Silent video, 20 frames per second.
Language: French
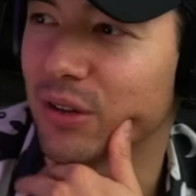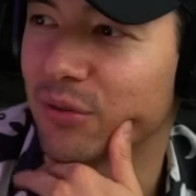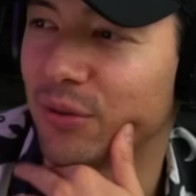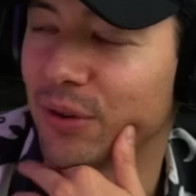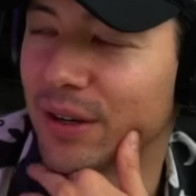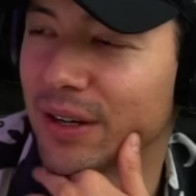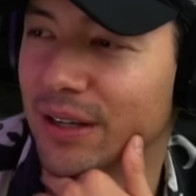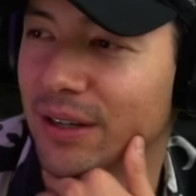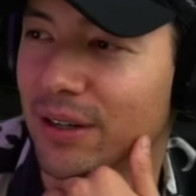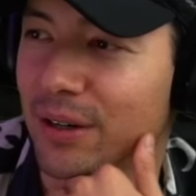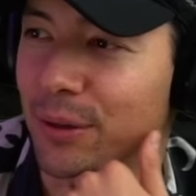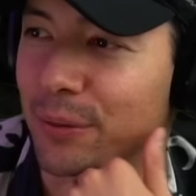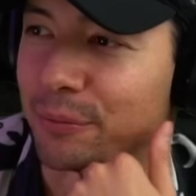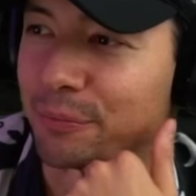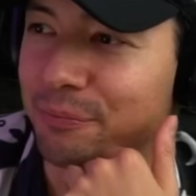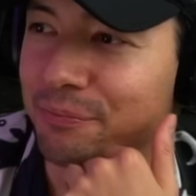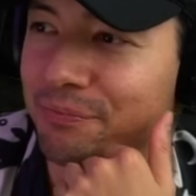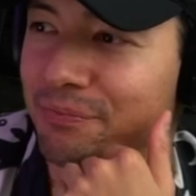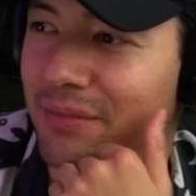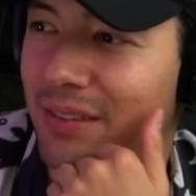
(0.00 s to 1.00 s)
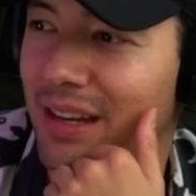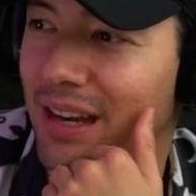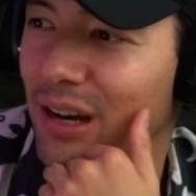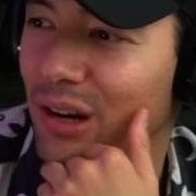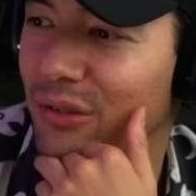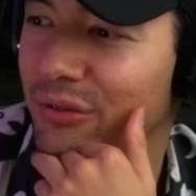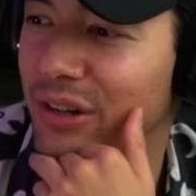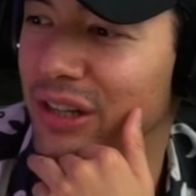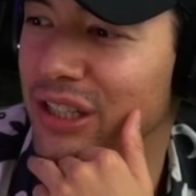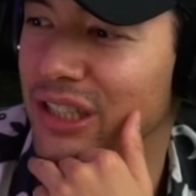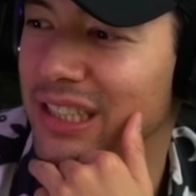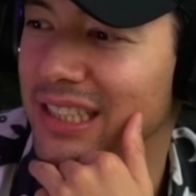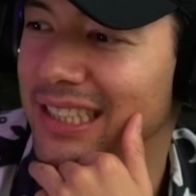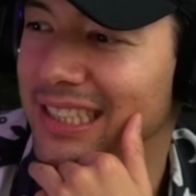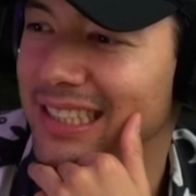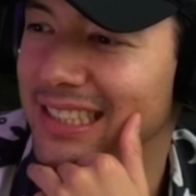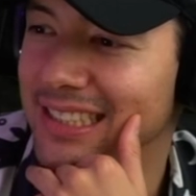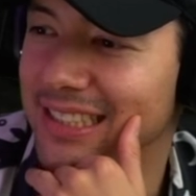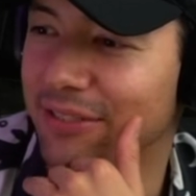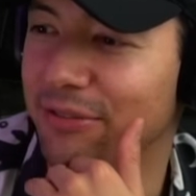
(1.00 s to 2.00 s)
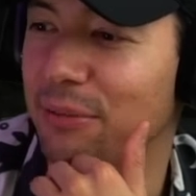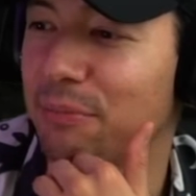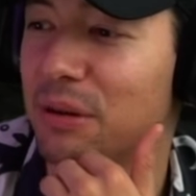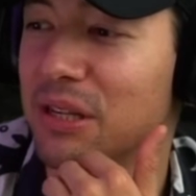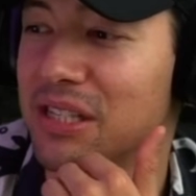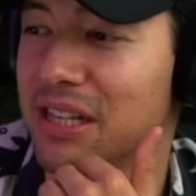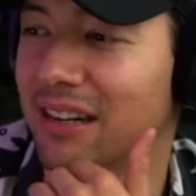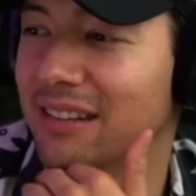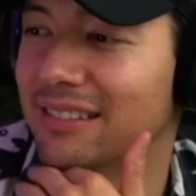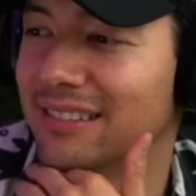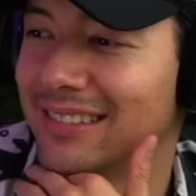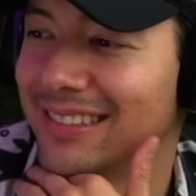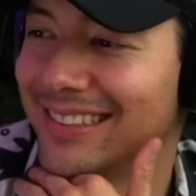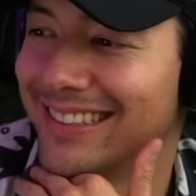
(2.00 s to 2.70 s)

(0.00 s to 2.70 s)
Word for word: kiffé euh, HelloFresh. Ça fait plaisir.